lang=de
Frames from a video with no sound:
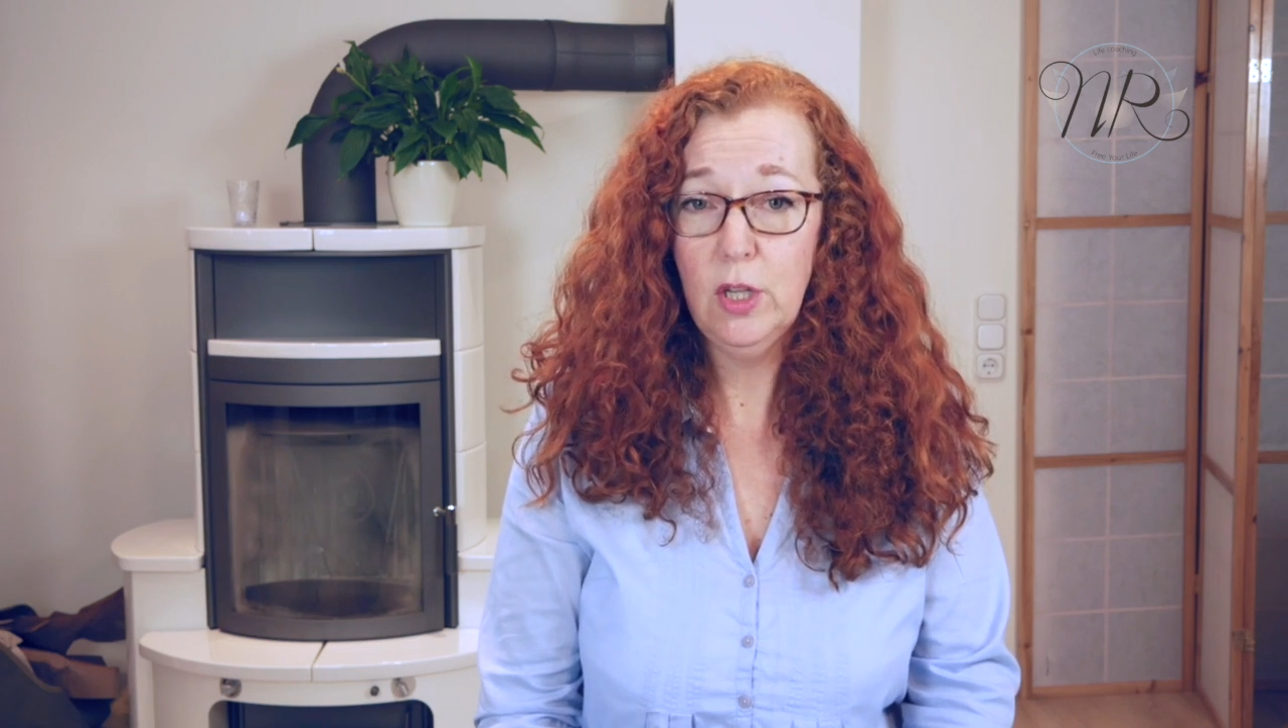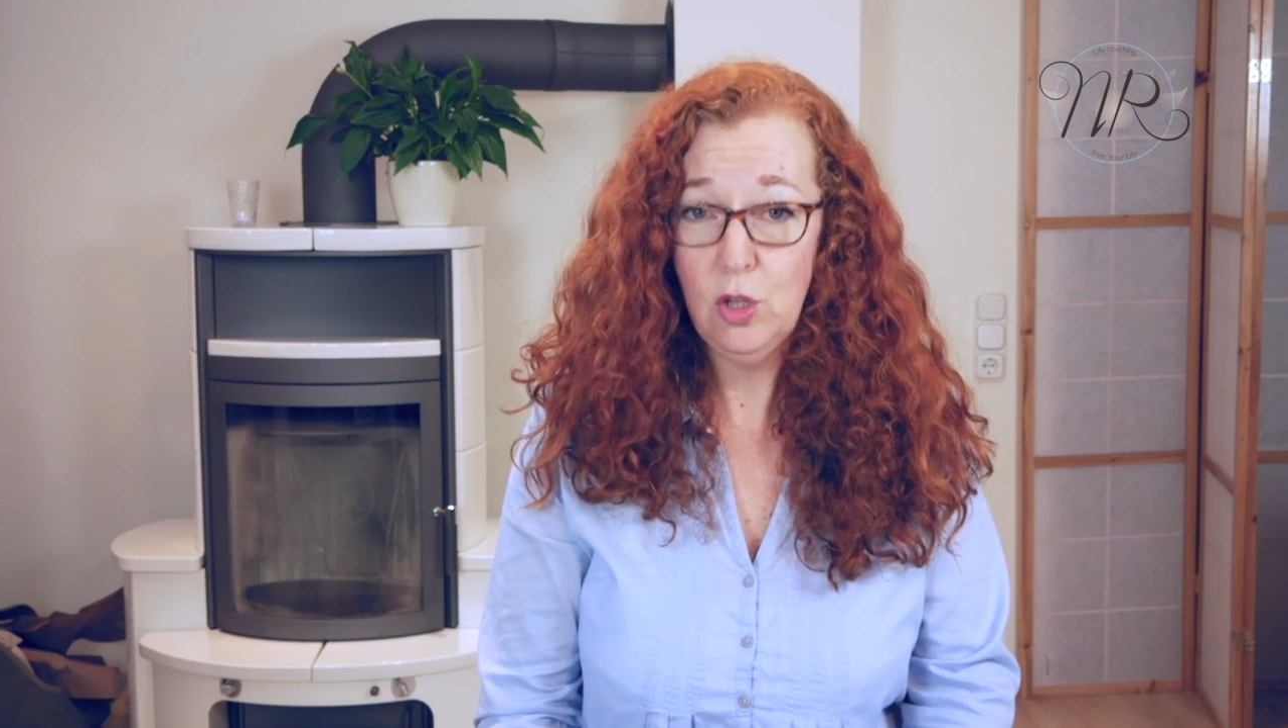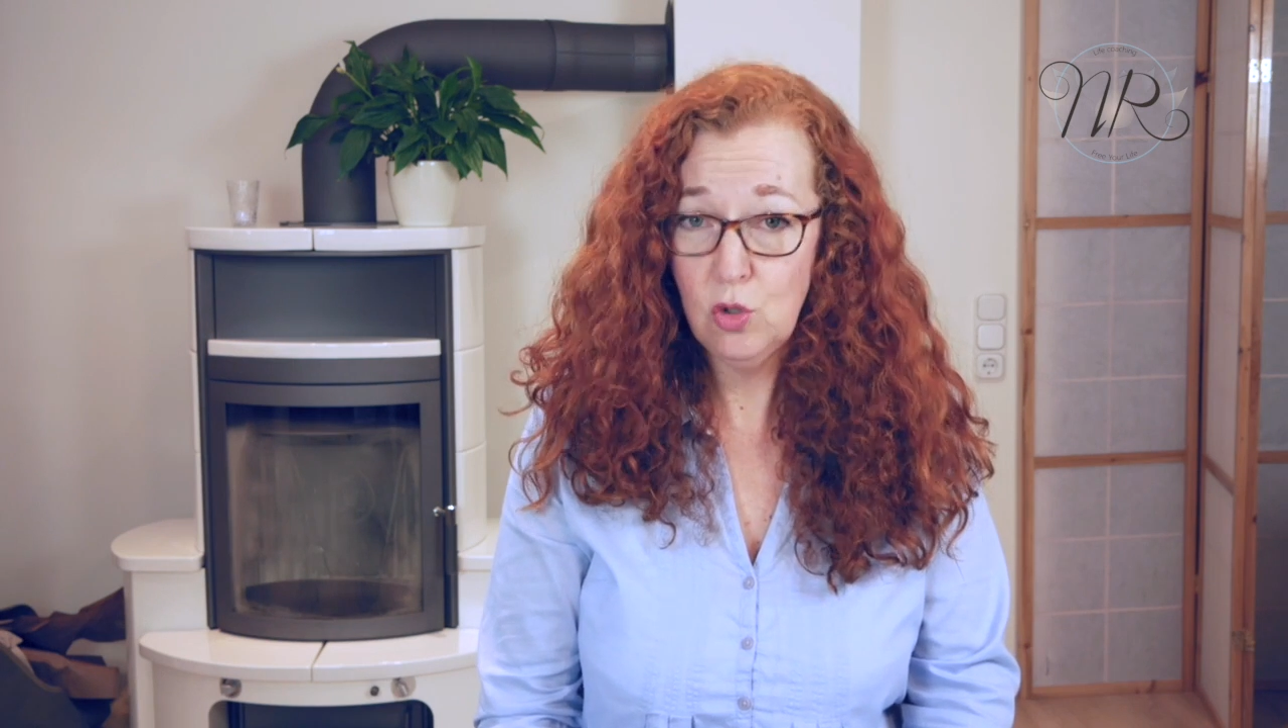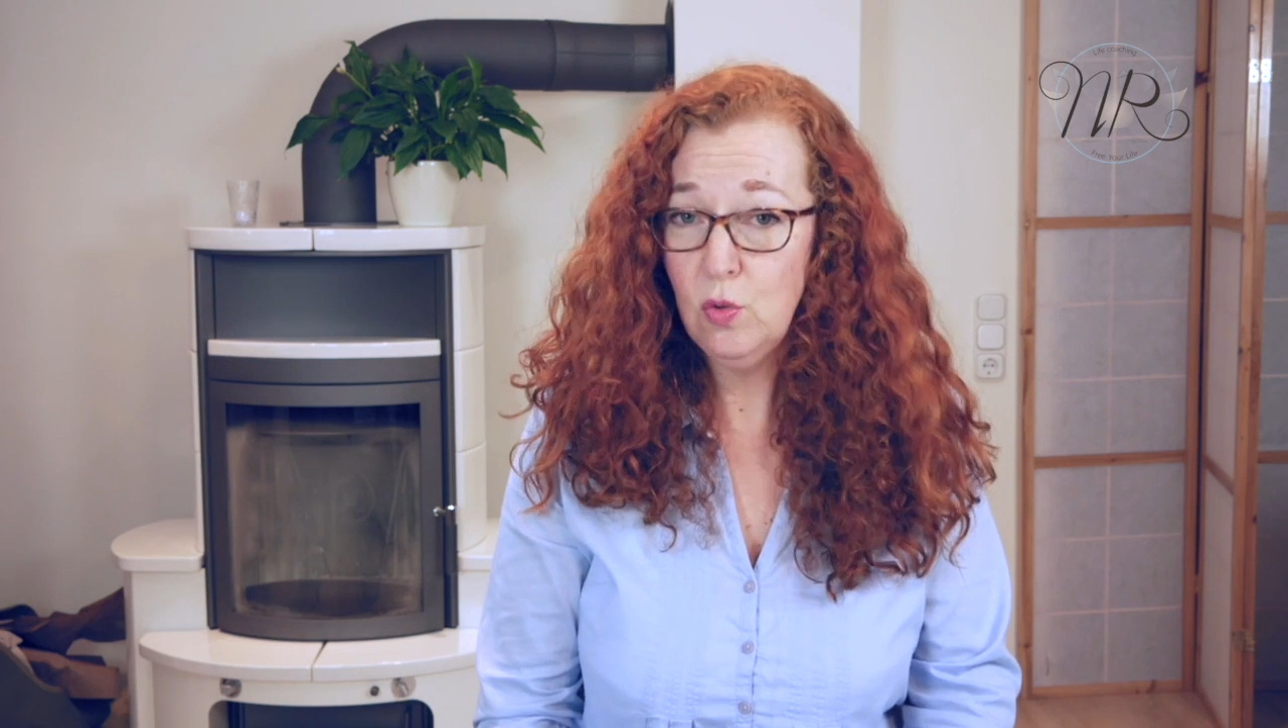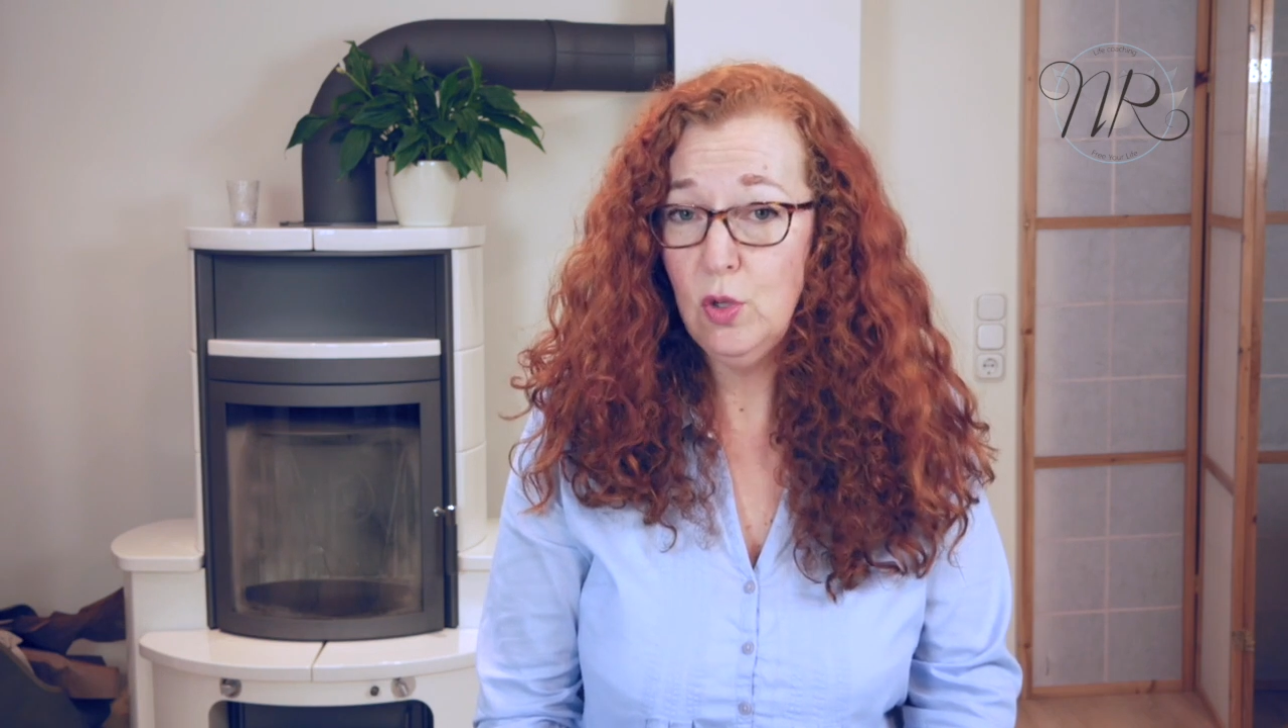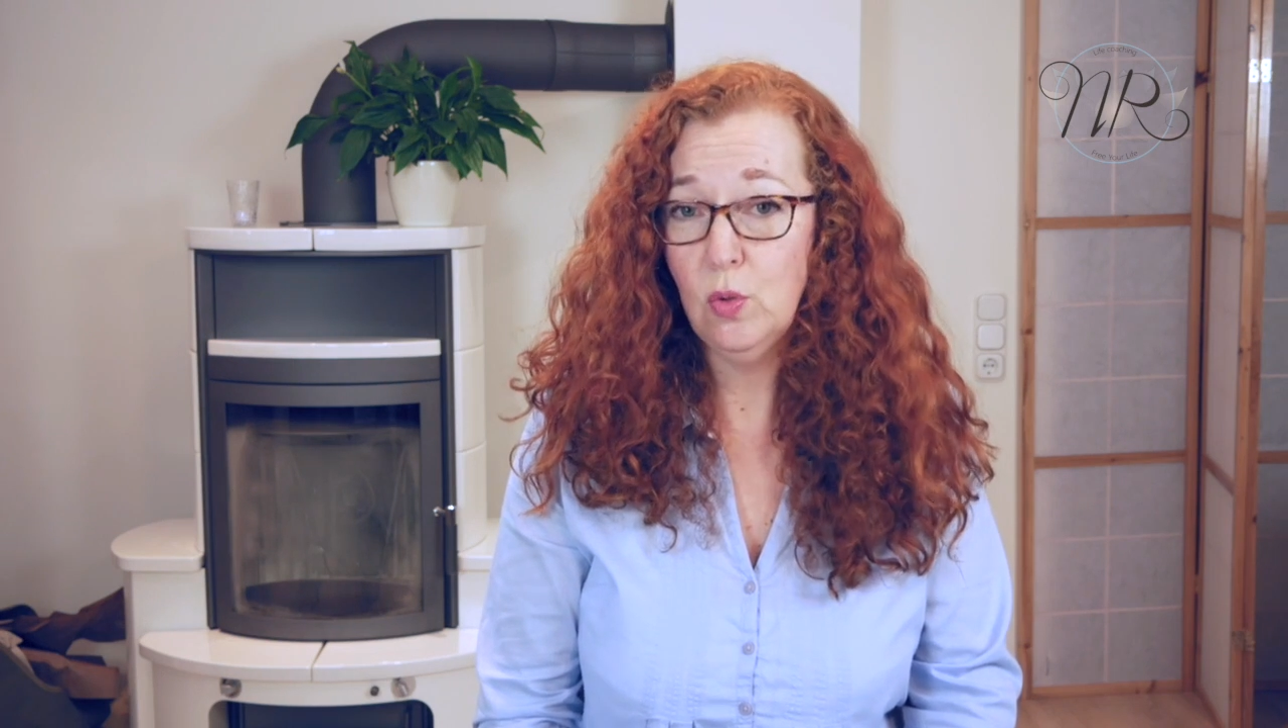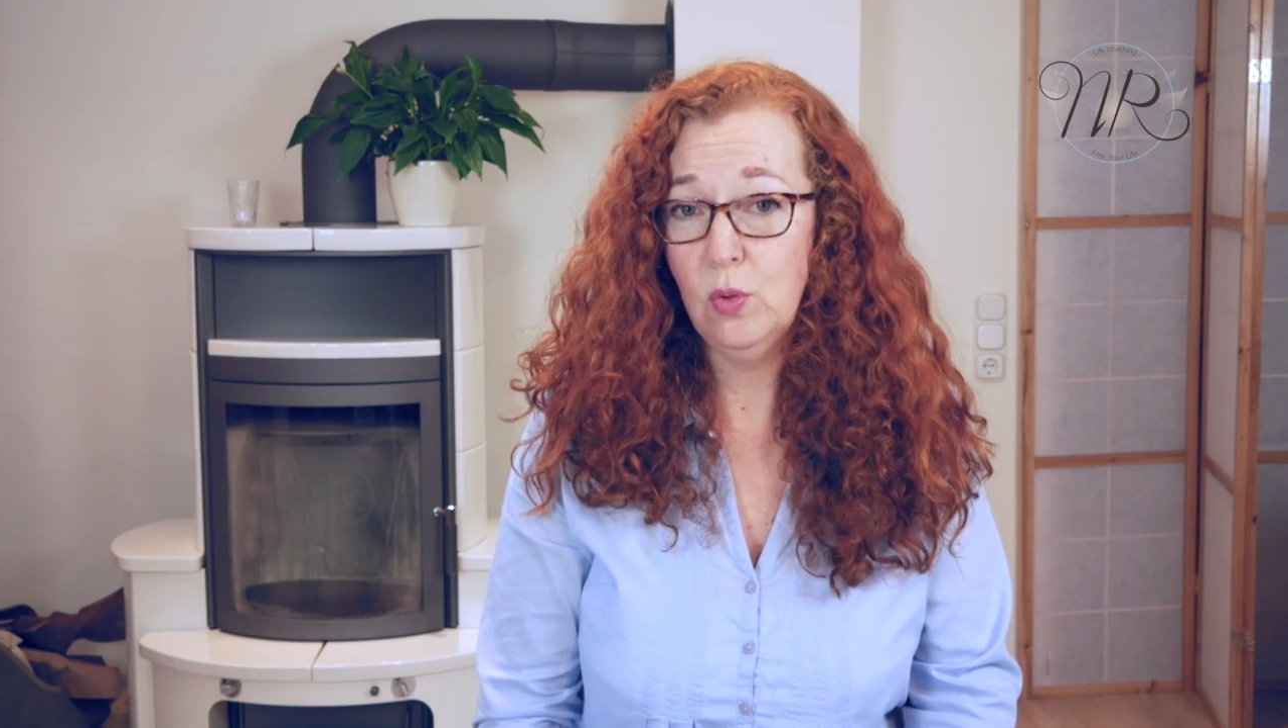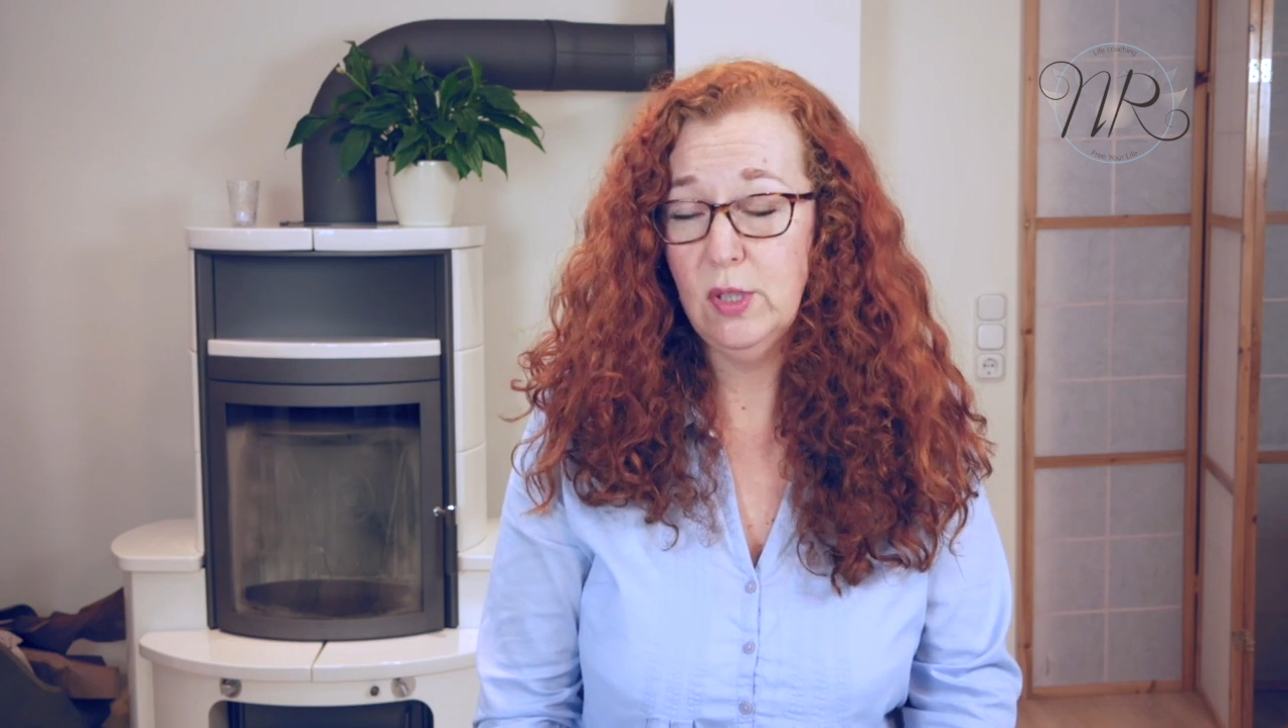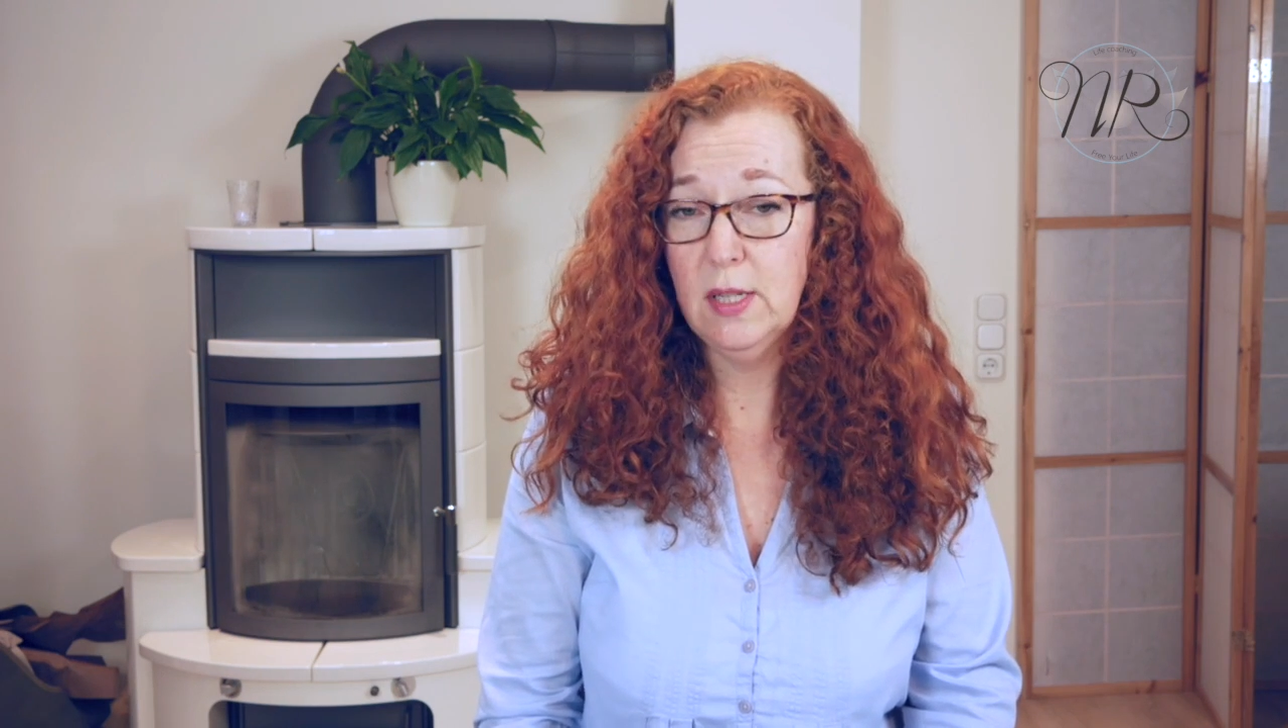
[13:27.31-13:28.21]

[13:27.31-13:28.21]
Entschuldigung